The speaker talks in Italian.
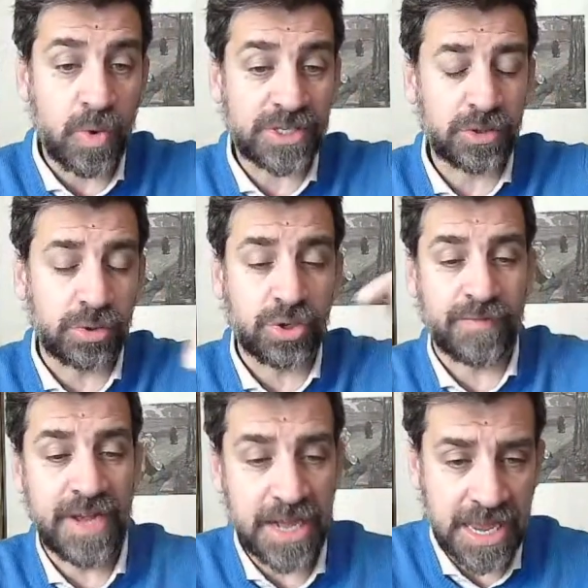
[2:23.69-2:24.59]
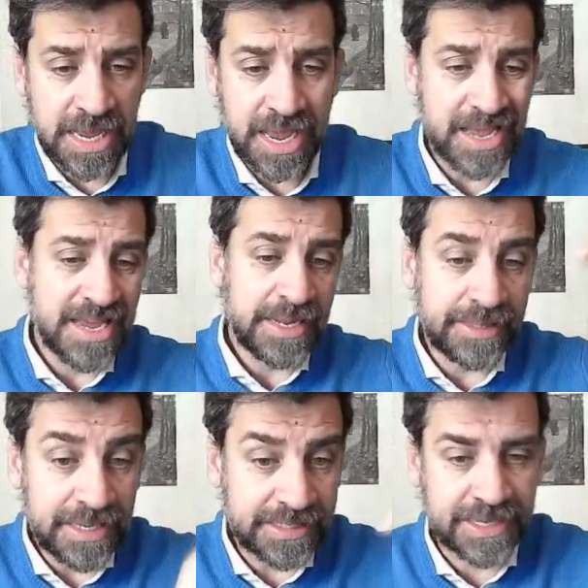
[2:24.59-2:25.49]
Qua sotto trovi il link,
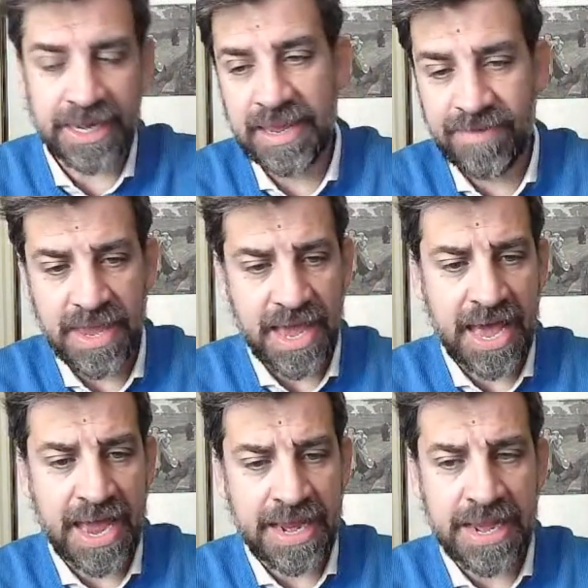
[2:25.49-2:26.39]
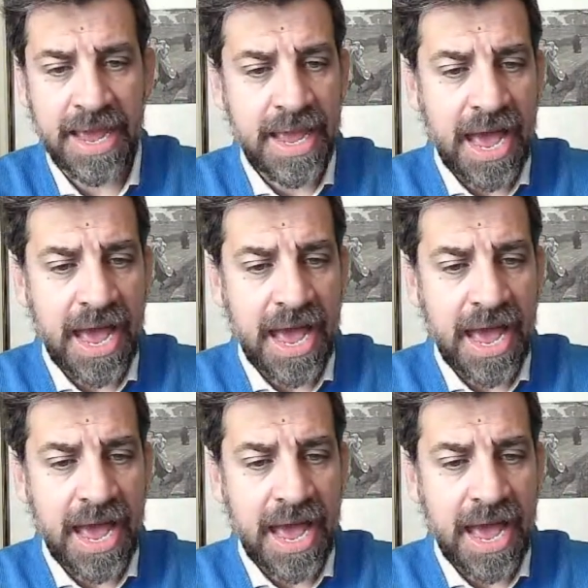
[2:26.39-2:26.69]
ti iscrivi al,